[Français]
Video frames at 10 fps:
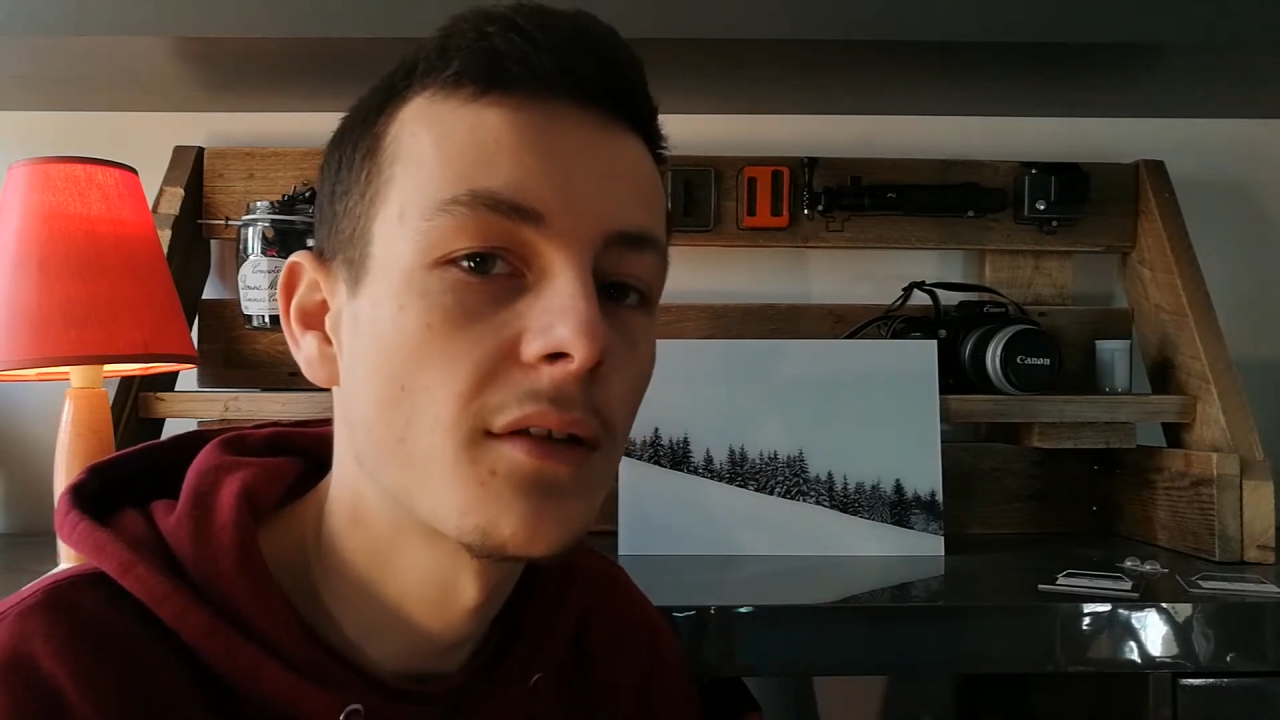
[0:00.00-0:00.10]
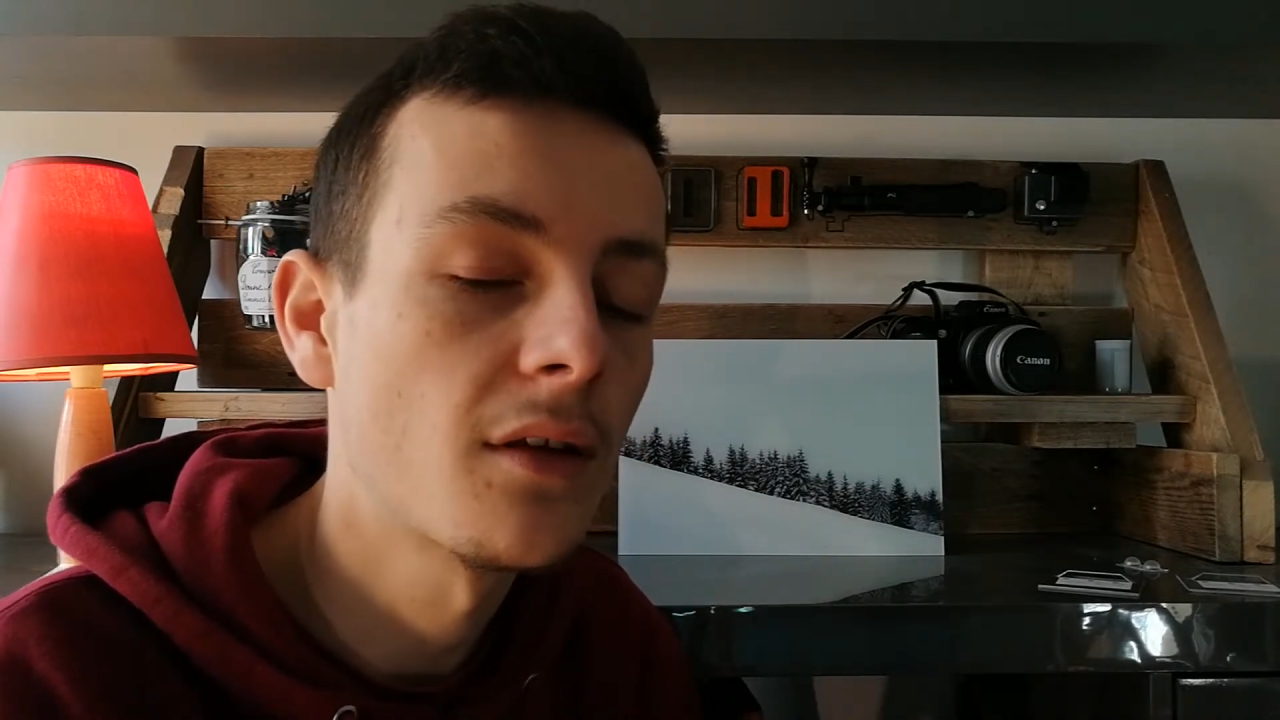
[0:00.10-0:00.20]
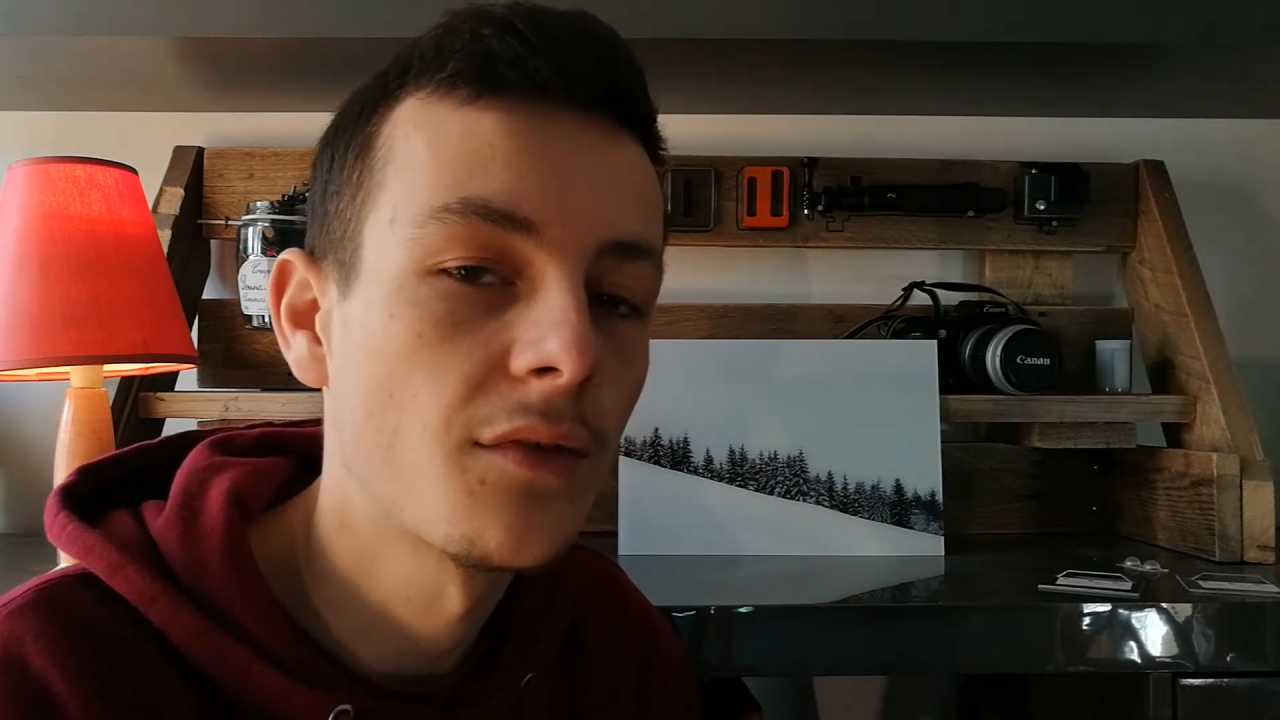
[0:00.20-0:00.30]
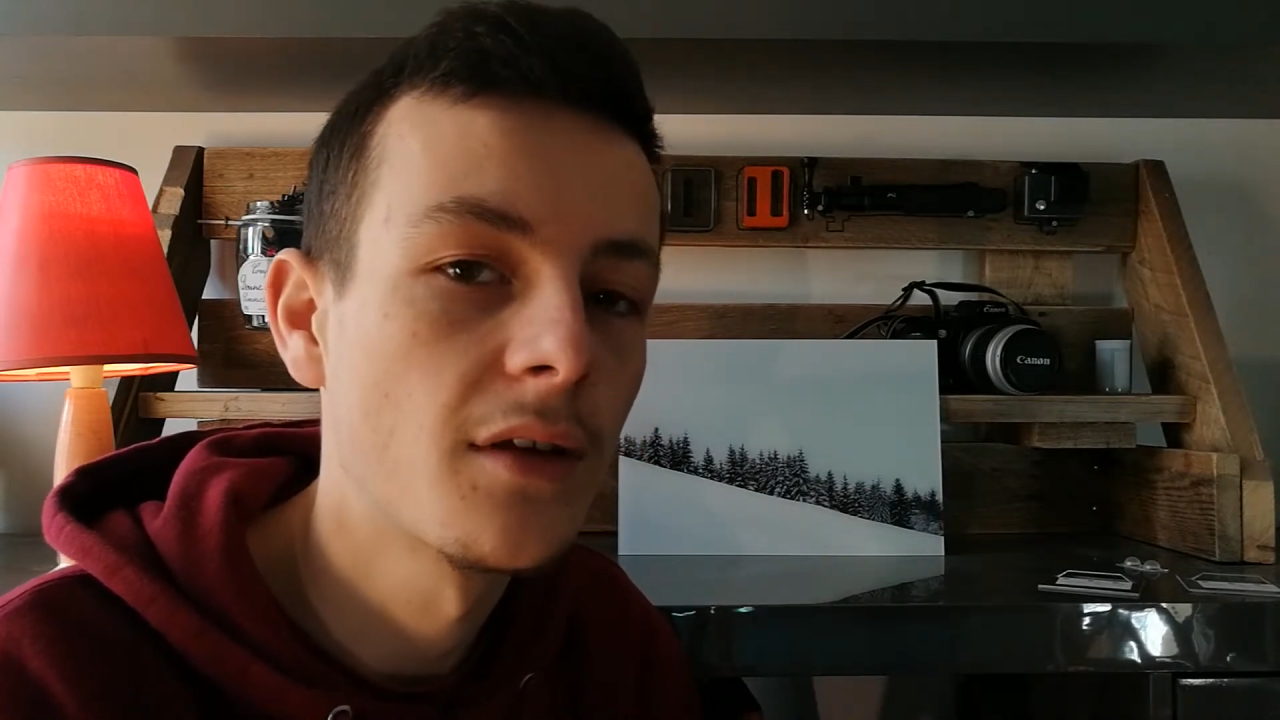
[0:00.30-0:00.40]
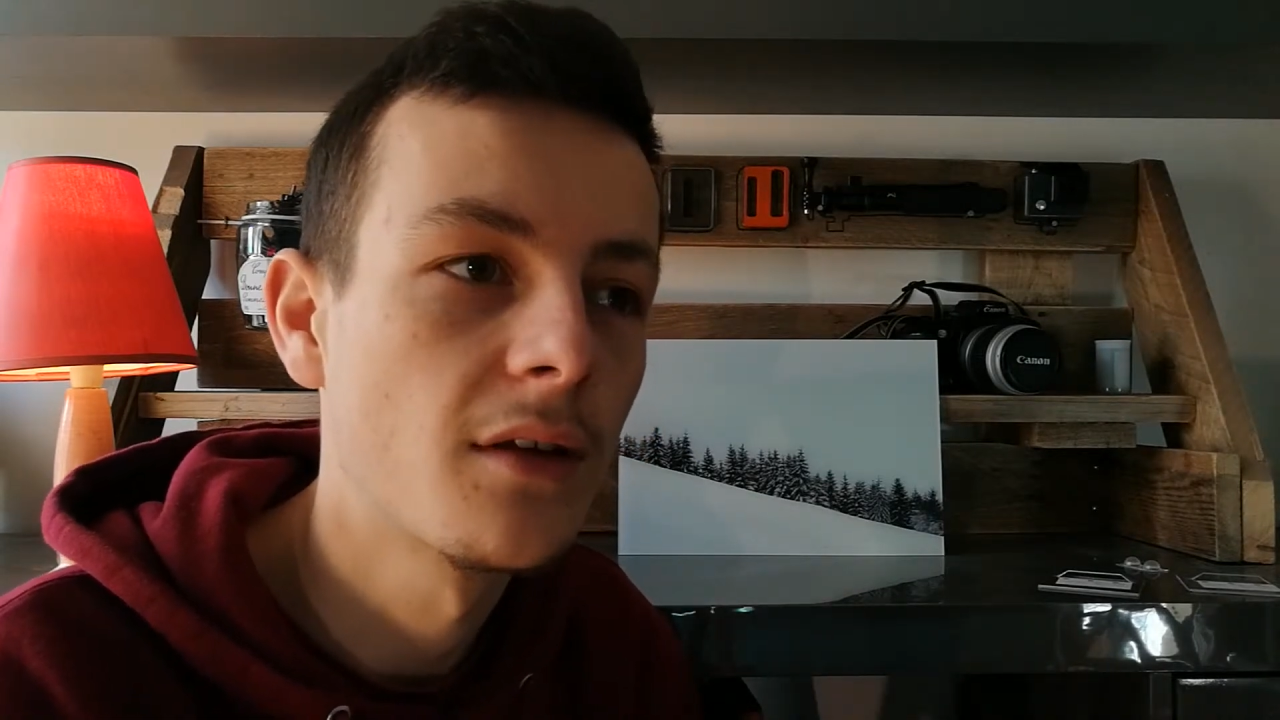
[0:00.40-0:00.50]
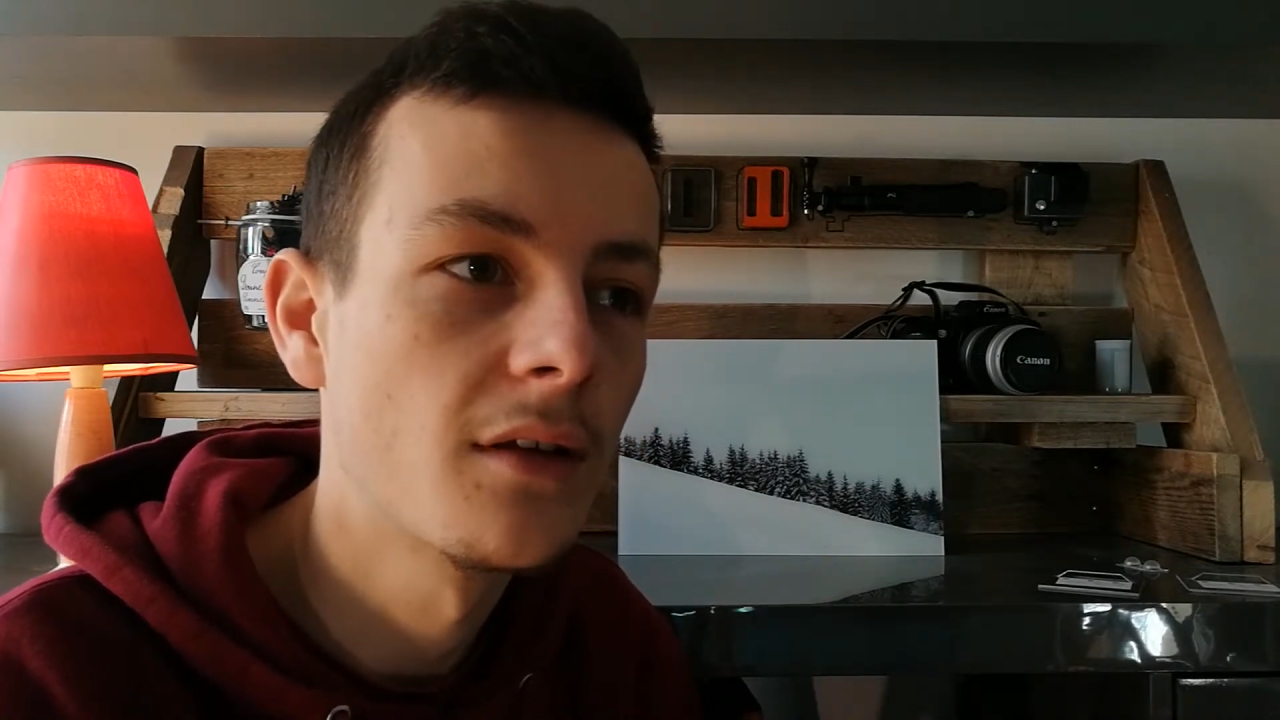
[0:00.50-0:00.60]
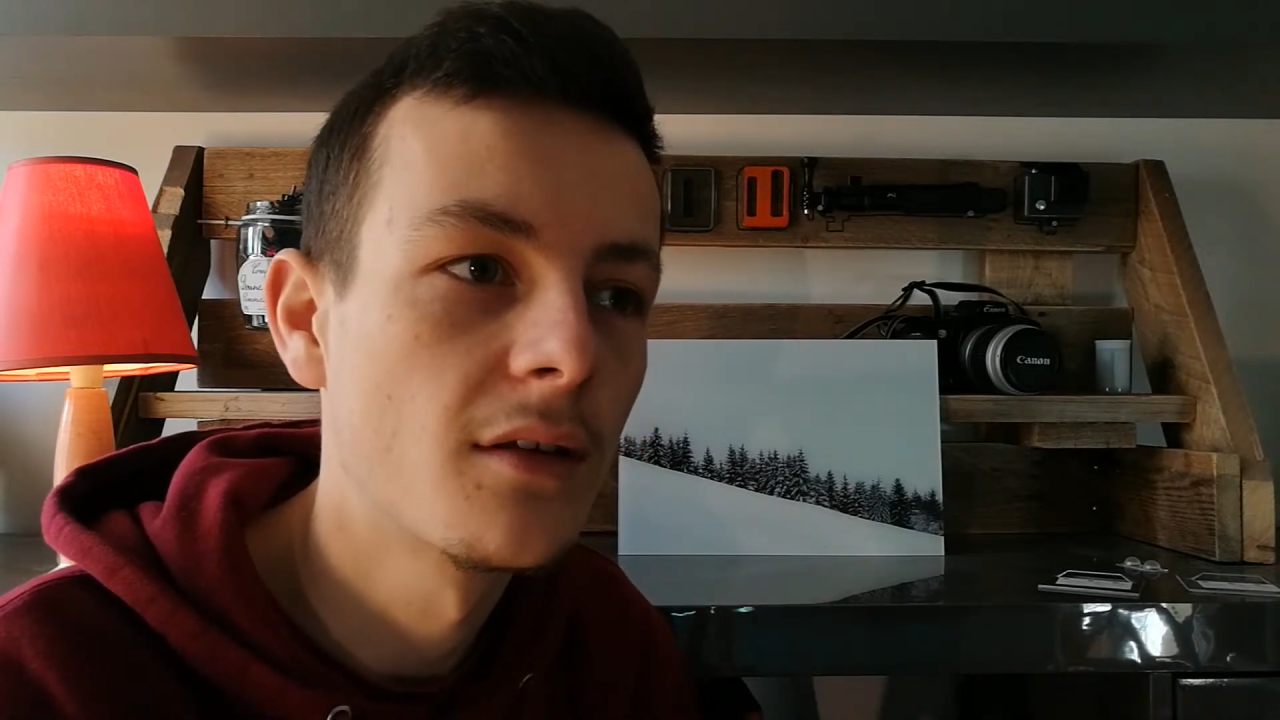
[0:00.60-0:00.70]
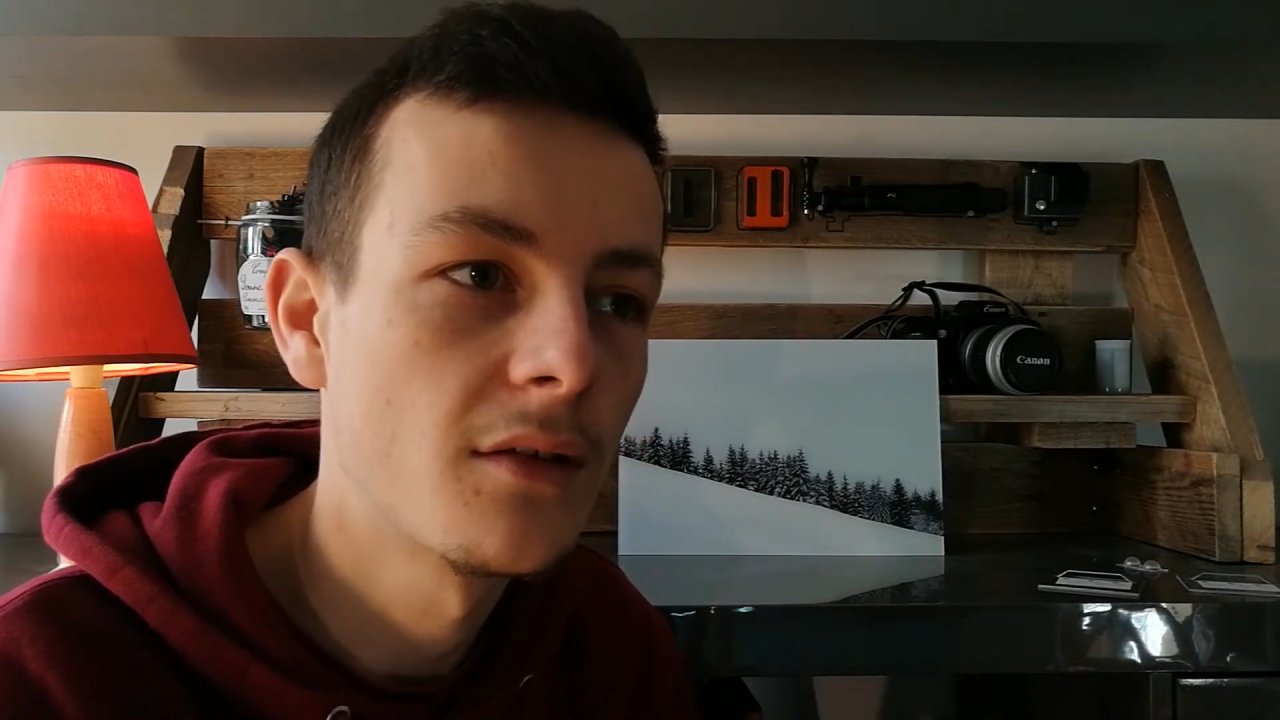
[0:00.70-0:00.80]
ça fait